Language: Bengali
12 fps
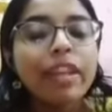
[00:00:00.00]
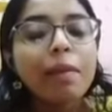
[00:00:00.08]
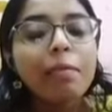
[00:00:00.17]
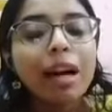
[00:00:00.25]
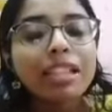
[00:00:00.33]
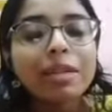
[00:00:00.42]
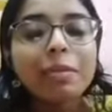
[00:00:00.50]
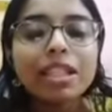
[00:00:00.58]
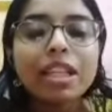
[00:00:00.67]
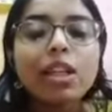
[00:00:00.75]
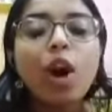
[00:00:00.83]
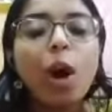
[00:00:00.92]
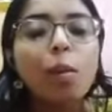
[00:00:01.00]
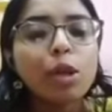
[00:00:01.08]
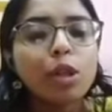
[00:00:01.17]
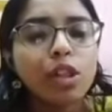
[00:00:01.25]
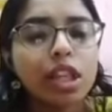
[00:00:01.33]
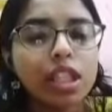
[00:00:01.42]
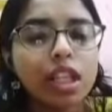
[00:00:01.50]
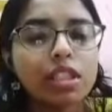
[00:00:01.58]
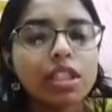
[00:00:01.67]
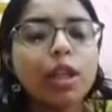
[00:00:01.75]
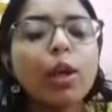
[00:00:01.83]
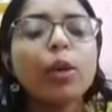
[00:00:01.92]
মাঝে মাঝেই খবর শোনা যাচ্ছে
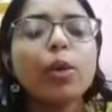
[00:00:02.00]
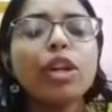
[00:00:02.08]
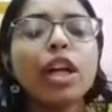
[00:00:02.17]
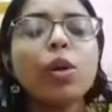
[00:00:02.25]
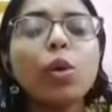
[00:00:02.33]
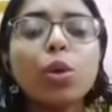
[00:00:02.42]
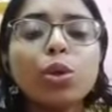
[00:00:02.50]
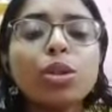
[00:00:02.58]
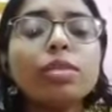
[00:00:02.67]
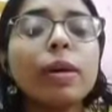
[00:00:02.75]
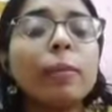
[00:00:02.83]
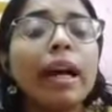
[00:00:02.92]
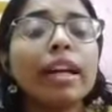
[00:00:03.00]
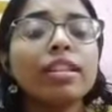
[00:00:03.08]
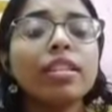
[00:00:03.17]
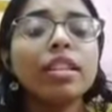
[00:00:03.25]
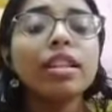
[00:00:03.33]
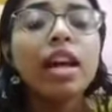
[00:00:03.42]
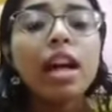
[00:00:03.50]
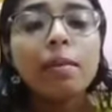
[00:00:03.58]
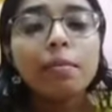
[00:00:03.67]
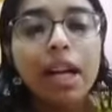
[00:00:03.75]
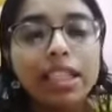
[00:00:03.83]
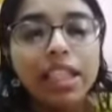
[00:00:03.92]
করোনার ওষুধ বা ভ্যাকসিন
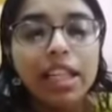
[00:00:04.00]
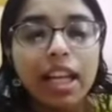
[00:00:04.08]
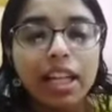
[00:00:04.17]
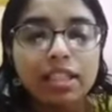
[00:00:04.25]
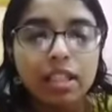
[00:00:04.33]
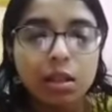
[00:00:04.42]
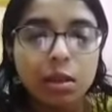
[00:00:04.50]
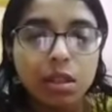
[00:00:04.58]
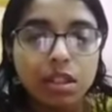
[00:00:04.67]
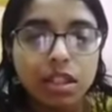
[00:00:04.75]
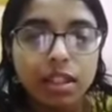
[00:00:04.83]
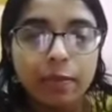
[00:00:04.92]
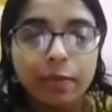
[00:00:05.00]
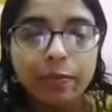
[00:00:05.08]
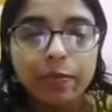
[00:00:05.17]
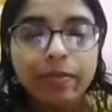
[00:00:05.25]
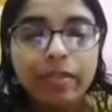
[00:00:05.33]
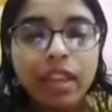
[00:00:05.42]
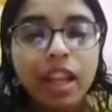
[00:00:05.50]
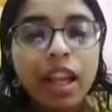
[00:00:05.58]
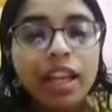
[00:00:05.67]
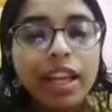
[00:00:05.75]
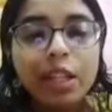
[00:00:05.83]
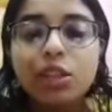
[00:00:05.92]
বাজারে আসতে চলেছে
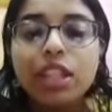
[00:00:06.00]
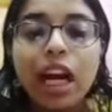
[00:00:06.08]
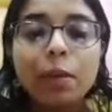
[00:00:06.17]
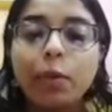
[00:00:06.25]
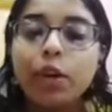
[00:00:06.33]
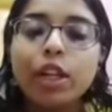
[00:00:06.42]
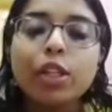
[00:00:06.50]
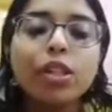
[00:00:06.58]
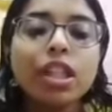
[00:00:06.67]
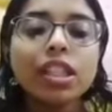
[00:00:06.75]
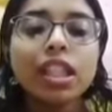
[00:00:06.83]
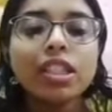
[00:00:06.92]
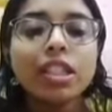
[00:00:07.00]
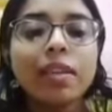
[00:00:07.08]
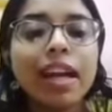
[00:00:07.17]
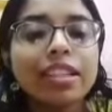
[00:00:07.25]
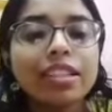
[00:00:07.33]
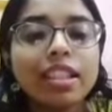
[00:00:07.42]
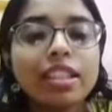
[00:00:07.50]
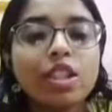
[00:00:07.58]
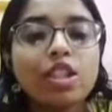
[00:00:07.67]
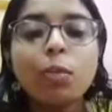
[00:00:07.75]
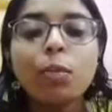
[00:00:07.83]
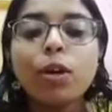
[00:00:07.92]
কিন্তু তারপরেই শোনা যাচ্ছে ভ্যাকসিনটি
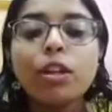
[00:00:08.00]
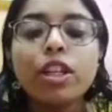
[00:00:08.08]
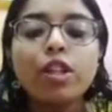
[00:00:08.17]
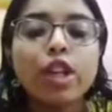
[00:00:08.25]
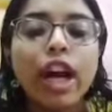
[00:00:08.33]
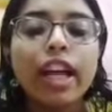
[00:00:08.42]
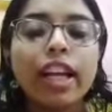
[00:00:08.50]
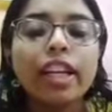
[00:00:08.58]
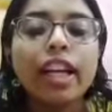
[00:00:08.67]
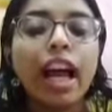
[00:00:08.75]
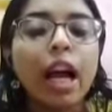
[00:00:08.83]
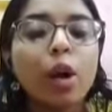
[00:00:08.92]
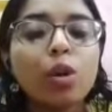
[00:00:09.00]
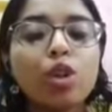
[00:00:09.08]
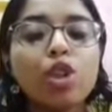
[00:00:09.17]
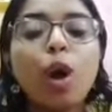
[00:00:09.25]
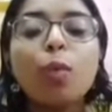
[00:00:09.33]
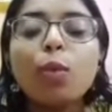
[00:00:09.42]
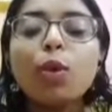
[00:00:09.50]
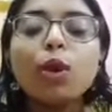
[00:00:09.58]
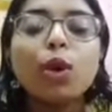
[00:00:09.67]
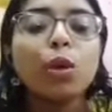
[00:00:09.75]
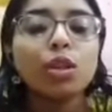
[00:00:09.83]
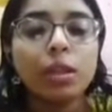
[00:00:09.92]
সবকটি ট্রায়াল এখনও সম্পূর্ণ
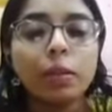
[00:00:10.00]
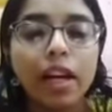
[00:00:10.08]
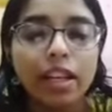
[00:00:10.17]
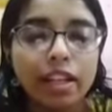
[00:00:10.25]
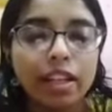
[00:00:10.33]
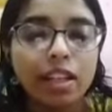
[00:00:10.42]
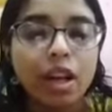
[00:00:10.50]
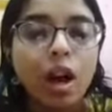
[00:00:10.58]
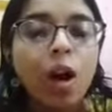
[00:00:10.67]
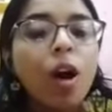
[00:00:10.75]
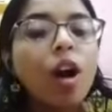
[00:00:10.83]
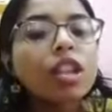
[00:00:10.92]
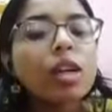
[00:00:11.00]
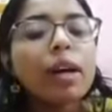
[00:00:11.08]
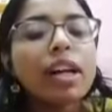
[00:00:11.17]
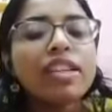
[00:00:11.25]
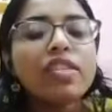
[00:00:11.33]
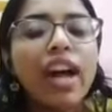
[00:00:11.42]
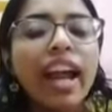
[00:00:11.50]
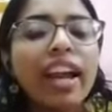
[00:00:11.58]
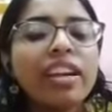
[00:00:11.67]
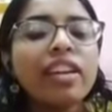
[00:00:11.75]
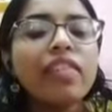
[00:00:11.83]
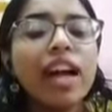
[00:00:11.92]
করতে পারেনি অথবা
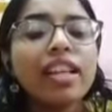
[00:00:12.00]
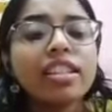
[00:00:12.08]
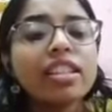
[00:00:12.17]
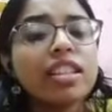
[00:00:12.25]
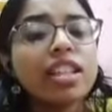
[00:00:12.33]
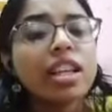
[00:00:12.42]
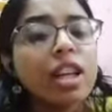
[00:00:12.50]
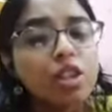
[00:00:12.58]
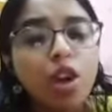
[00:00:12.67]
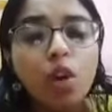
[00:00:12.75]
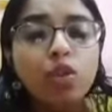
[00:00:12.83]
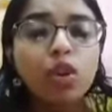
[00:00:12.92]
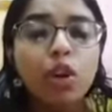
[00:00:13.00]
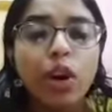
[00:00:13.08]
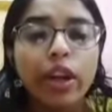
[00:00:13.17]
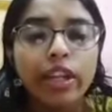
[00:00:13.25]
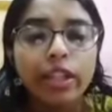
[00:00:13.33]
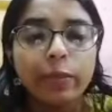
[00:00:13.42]
ট্রায়ালে ভ্যাকসিনটি সফল হয়নি